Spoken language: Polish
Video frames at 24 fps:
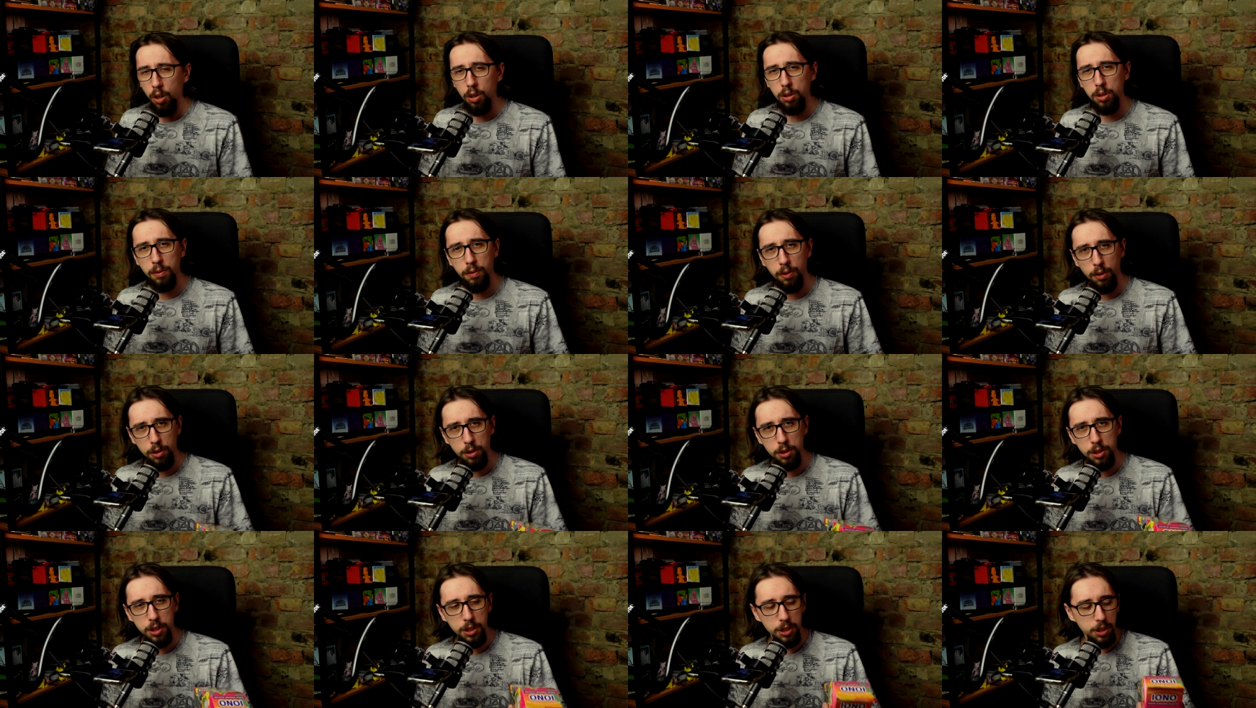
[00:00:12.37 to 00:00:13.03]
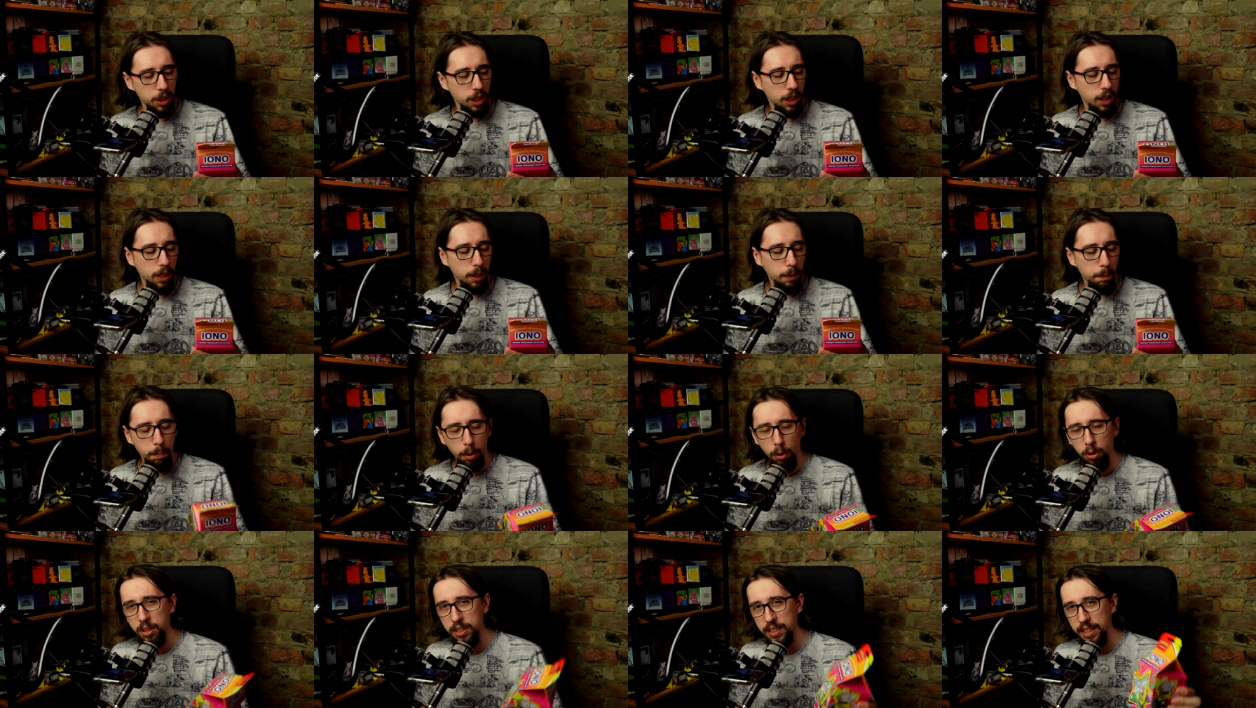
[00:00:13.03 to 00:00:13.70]
otworzyć
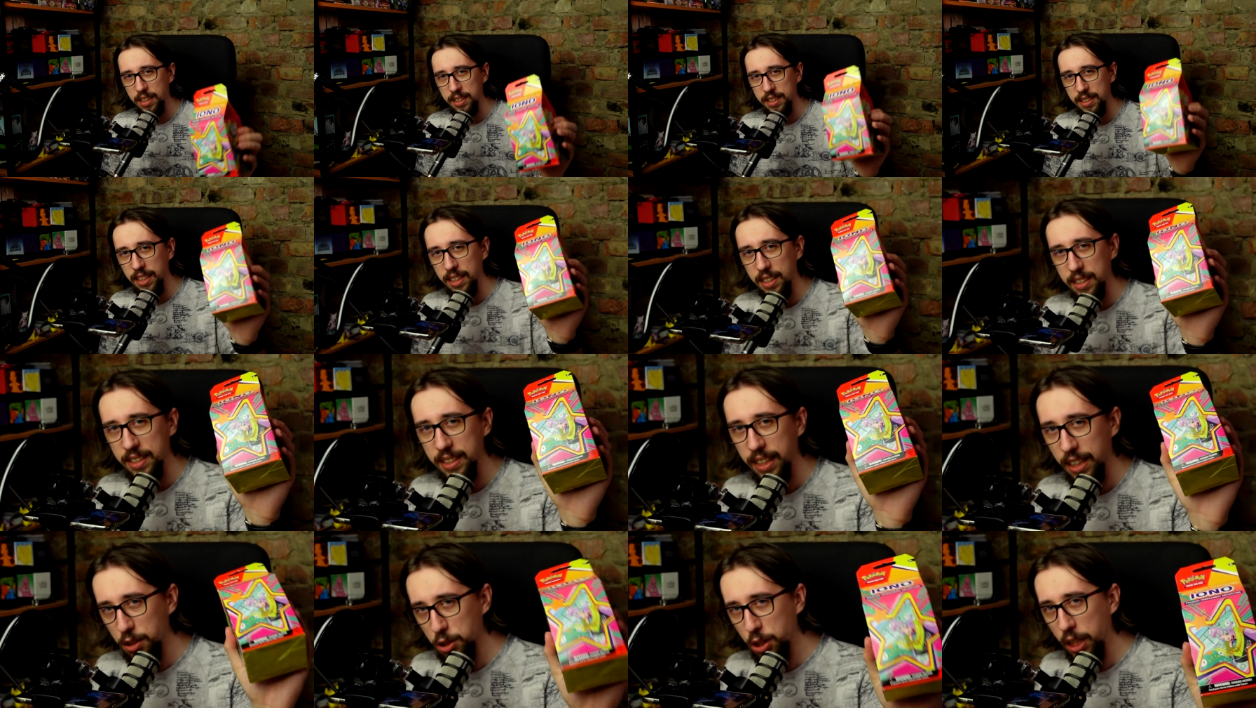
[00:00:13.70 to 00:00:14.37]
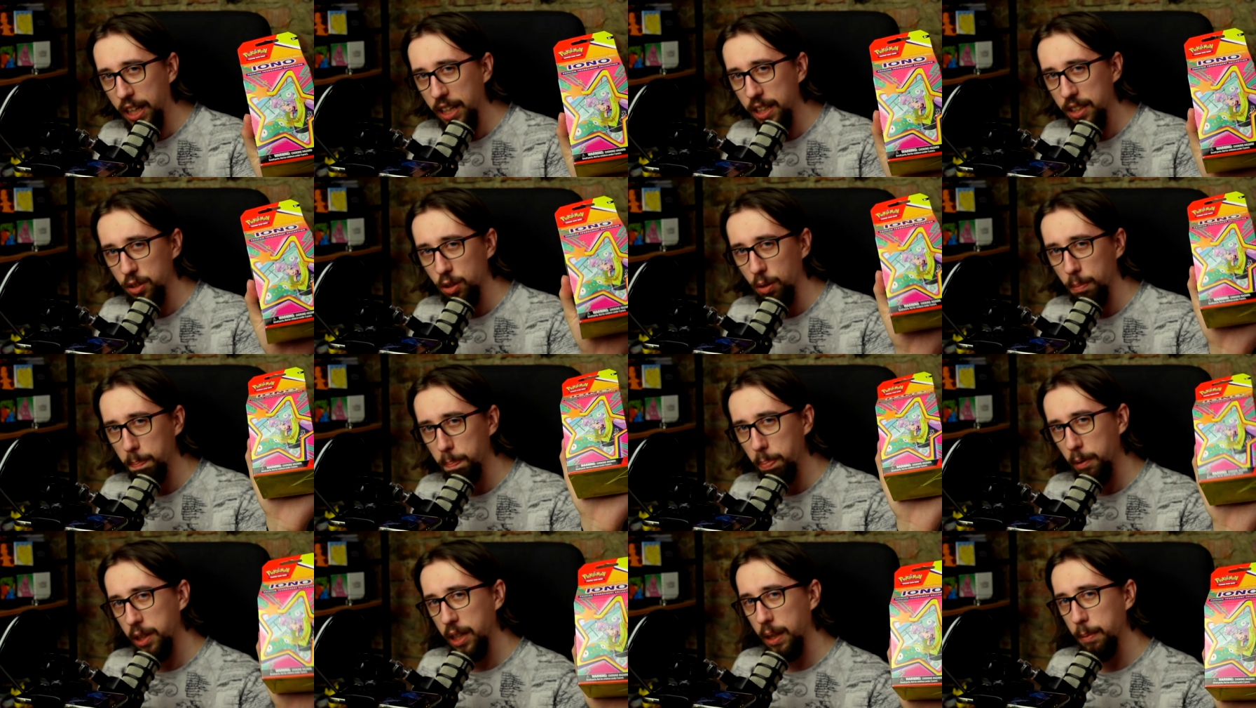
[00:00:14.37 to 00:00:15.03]
boksa ze naczelną
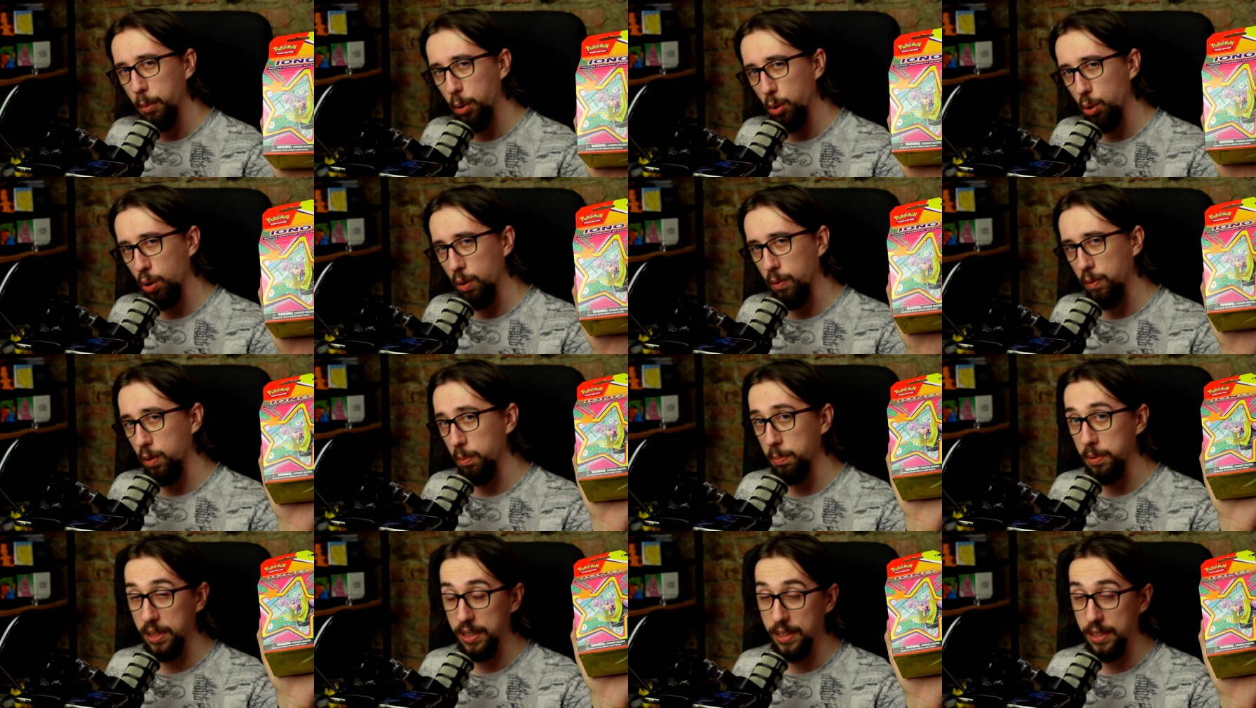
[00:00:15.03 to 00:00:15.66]
pokemonową